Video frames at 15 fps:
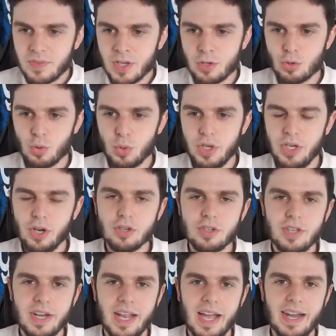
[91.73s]
sui
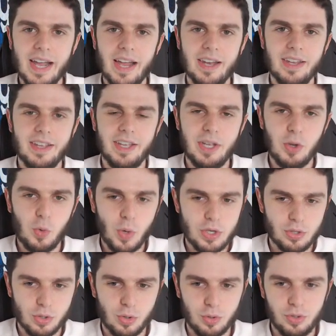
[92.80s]
nostri canali. In
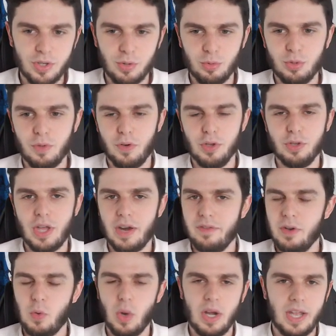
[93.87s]
questo contenuto voglio
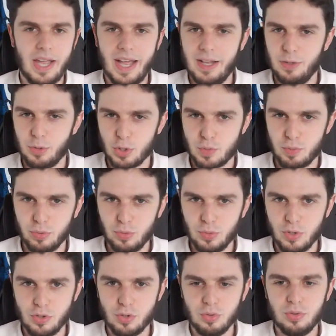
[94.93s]
darvi qualche altro spunto
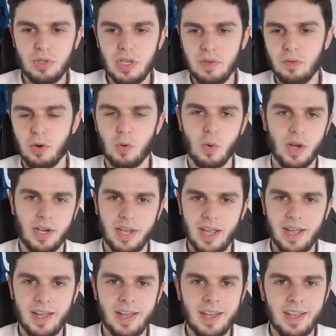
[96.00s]
aggiuntivo,
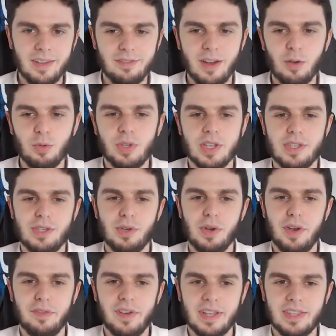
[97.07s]
qualche
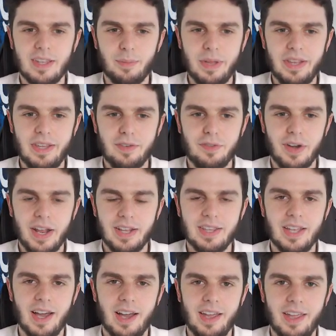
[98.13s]
valutazione fatta mente
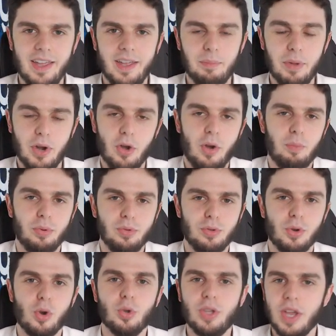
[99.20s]
fredda e però
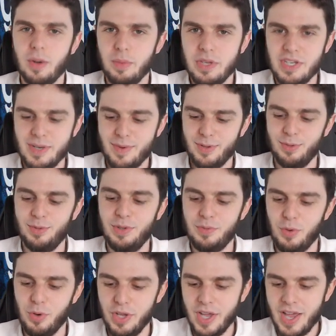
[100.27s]
appunto godermi insieme a tutti
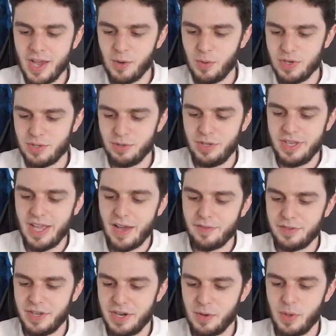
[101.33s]
voi questo day
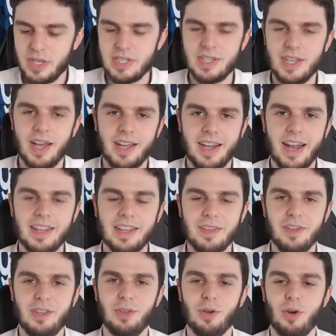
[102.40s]
after e questa grande
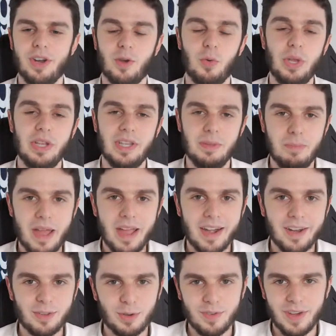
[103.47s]
vittoria. Quindi ben
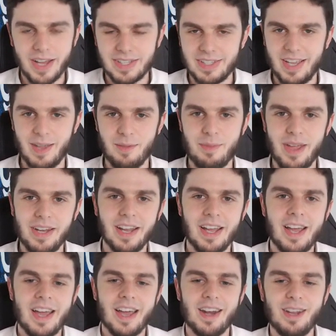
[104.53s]
ritrovate e ben
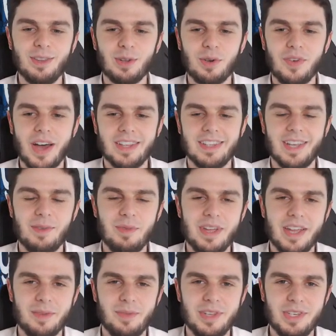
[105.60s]
ritrovati
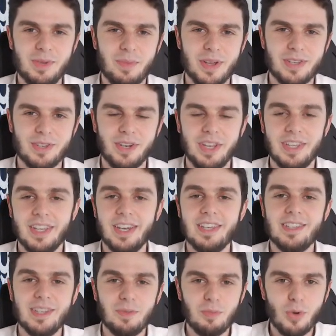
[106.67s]
amiche e amici passioni
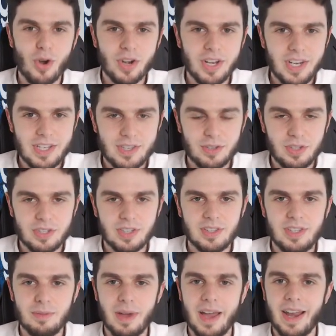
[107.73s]
interisti, buon inizio di
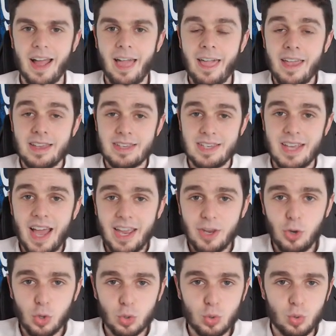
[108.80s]
settimana. Se hai
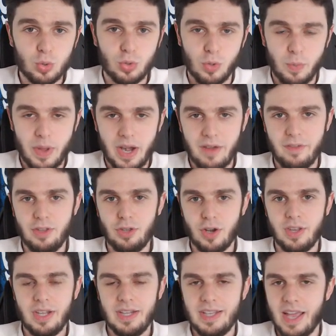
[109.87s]
goduto per la
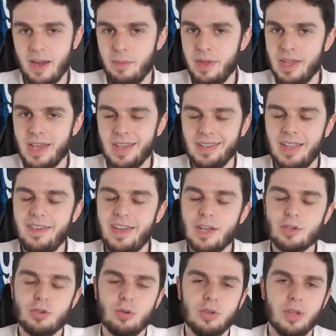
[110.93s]
vittoria del derby devi
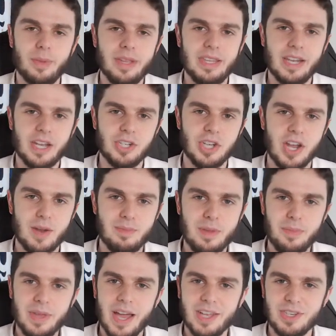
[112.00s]
assolutamente lasciare mi
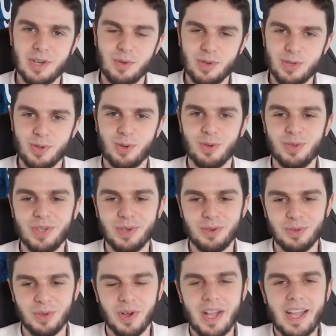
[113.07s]
piace a questo
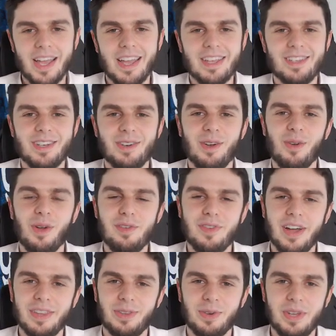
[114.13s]
contenuto e se non lo hai
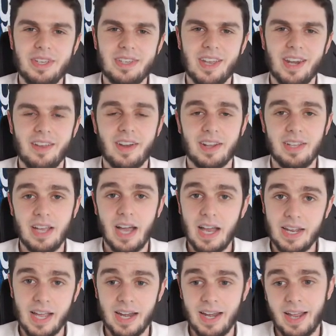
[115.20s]
fatto iscriverti
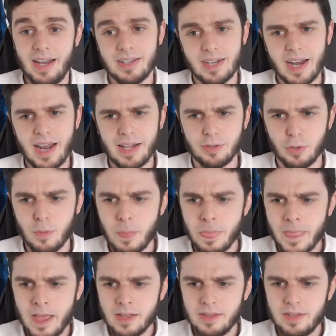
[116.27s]
al canale. Tra l'altro
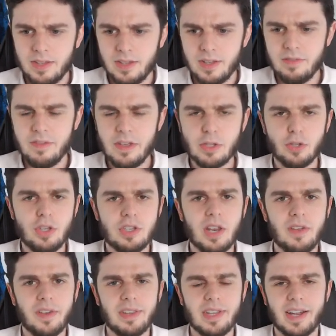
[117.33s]
ti invito ad
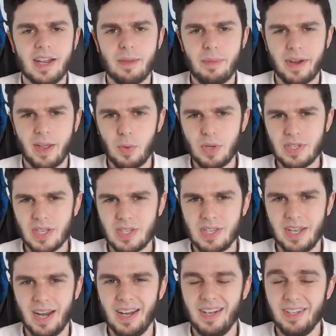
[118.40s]
iscriverti anche perché questa
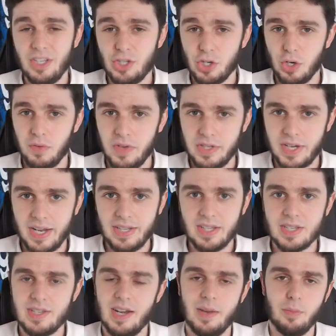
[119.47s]
sera alle 19.30
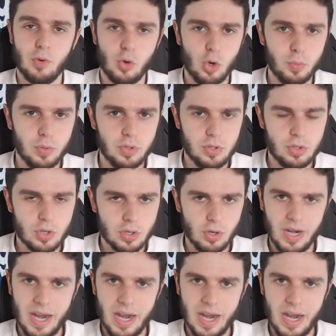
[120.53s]
saremo come ogni giorno